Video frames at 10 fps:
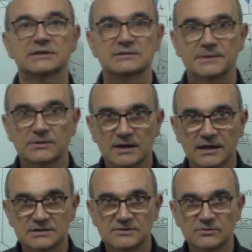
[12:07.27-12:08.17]
Espero que
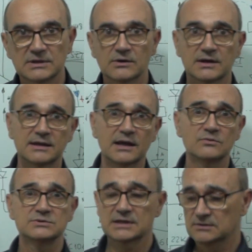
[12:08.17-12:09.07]
hayas disfrutado, que te haya
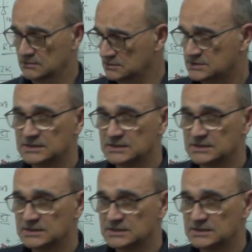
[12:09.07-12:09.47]
gustado.